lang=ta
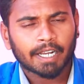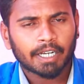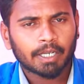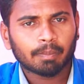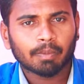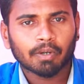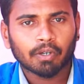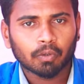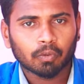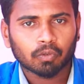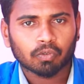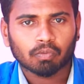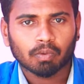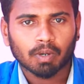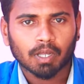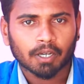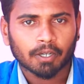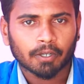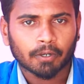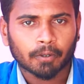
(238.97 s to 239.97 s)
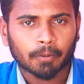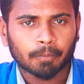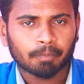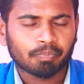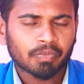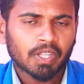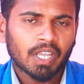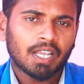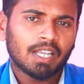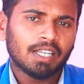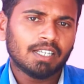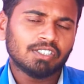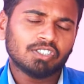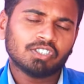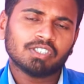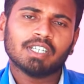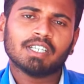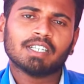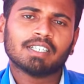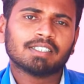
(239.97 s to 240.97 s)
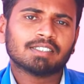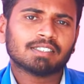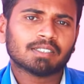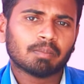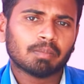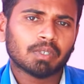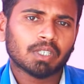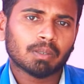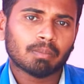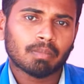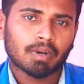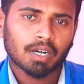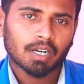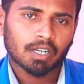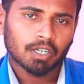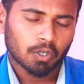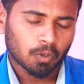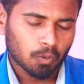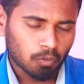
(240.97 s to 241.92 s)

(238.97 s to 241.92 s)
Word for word: கண்டிப்பாக யூஸ்ஃபுல்லாக இருக்கும் இன்ஜினியரிங் சம்மந்தமான